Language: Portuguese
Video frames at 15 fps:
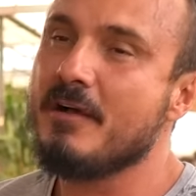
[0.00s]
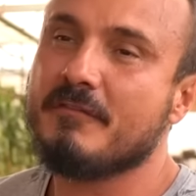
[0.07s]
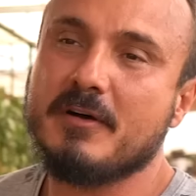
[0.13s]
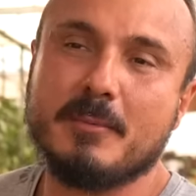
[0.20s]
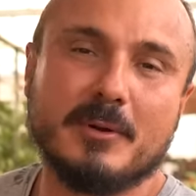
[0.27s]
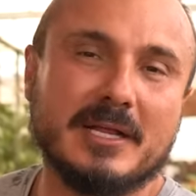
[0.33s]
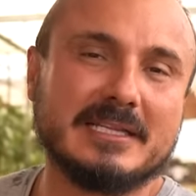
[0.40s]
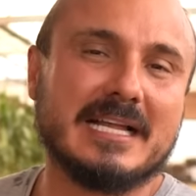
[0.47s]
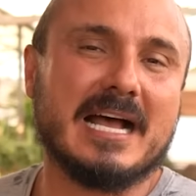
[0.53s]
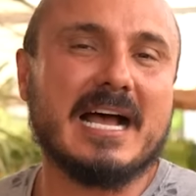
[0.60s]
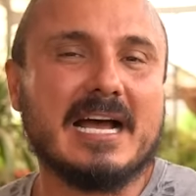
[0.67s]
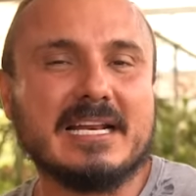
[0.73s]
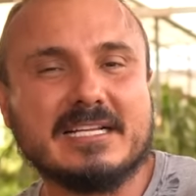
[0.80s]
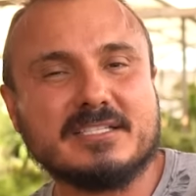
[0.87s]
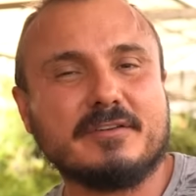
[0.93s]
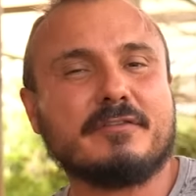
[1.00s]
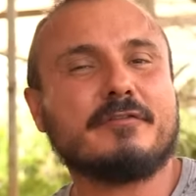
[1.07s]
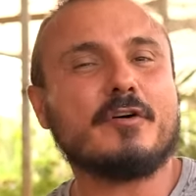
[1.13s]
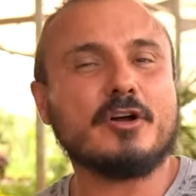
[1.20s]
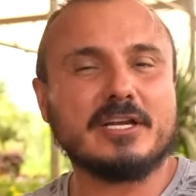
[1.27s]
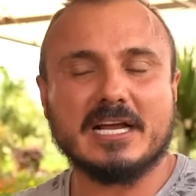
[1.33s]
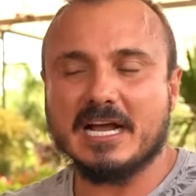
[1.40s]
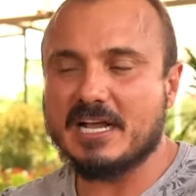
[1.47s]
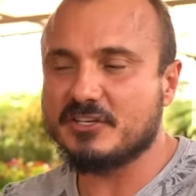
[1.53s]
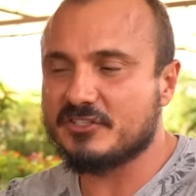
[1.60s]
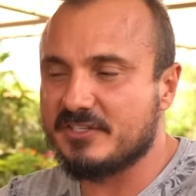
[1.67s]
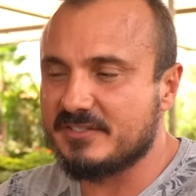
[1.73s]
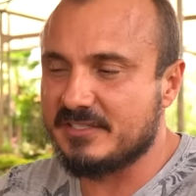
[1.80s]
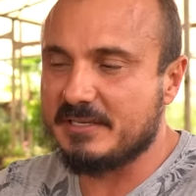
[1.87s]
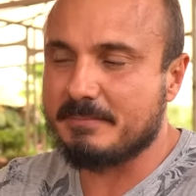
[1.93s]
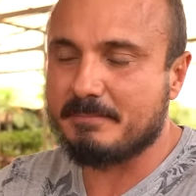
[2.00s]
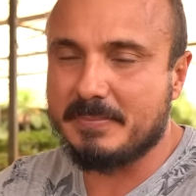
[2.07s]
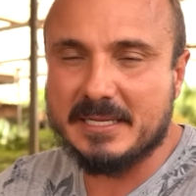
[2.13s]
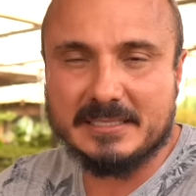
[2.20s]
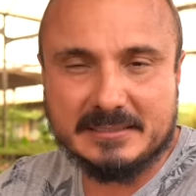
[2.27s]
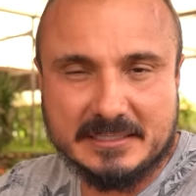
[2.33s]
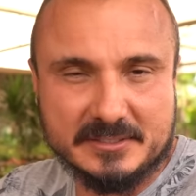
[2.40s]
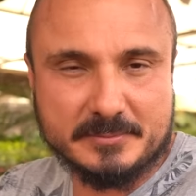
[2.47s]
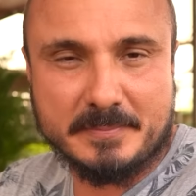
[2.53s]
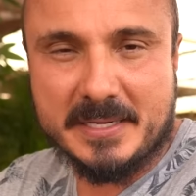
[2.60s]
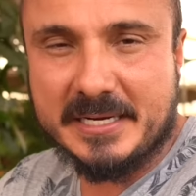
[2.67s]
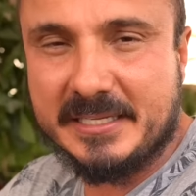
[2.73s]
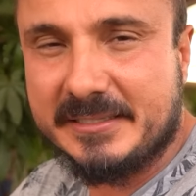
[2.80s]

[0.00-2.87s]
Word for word: Vamos lá na área de folhagens e plantas para